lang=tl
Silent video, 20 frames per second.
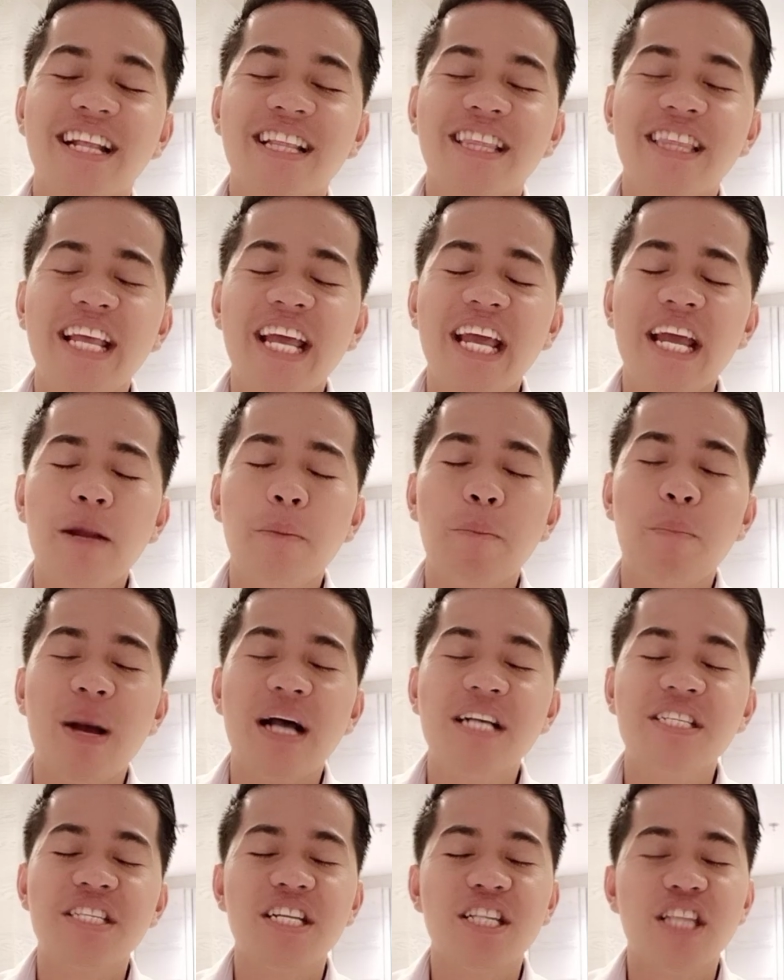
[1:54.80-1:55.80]
Think
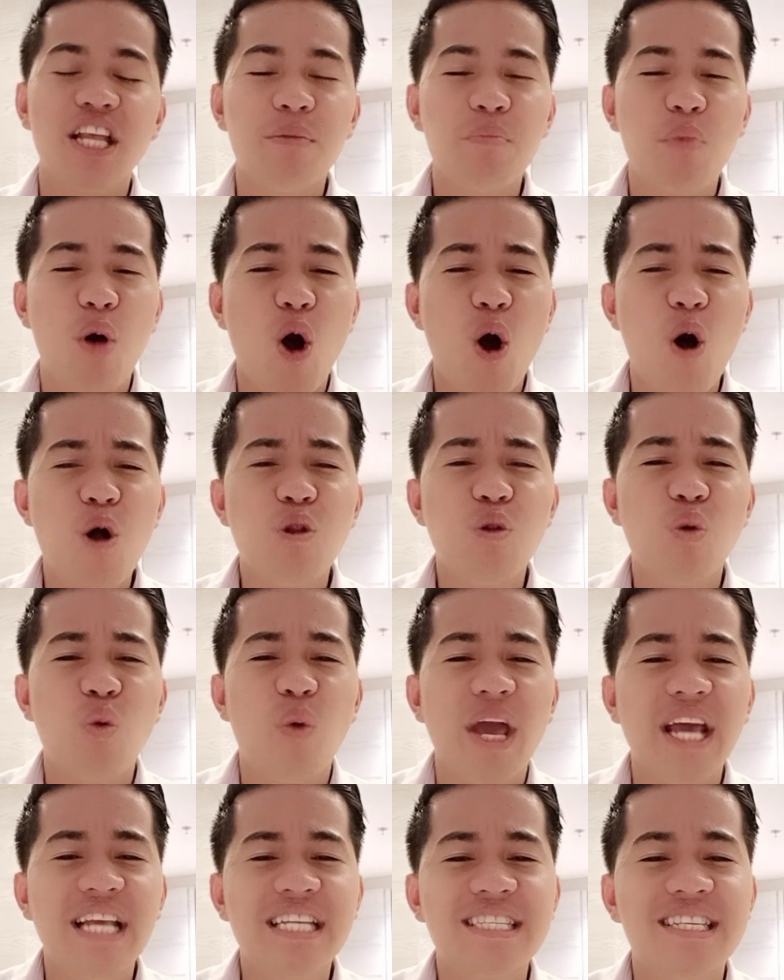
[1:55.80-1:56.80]
positive
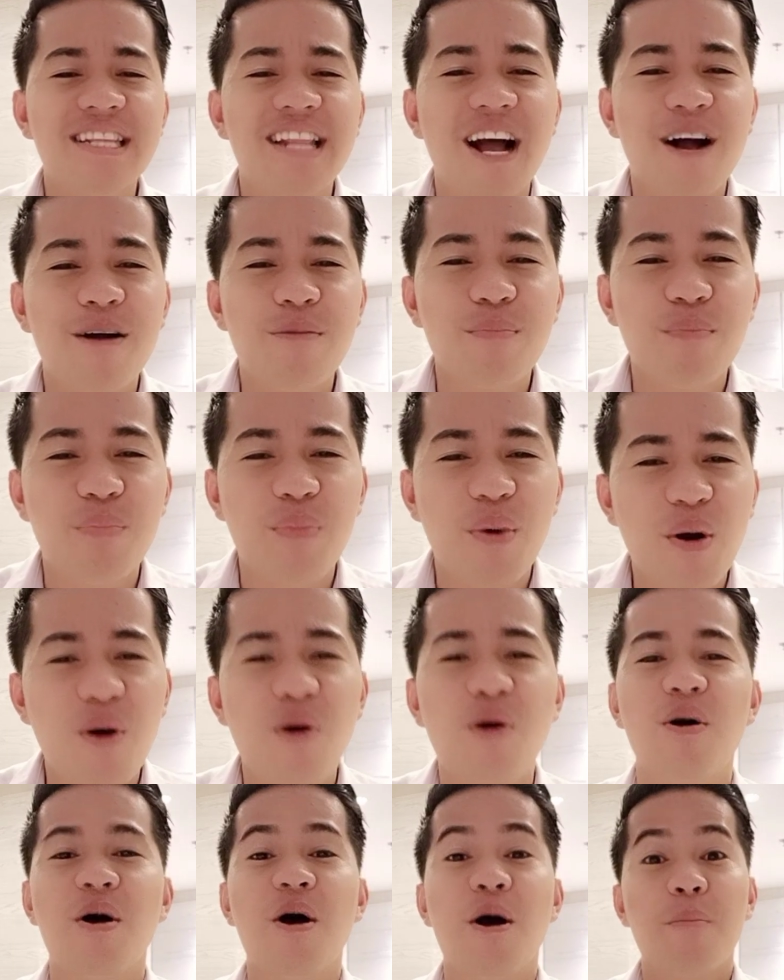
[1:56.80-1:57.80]
always lang po.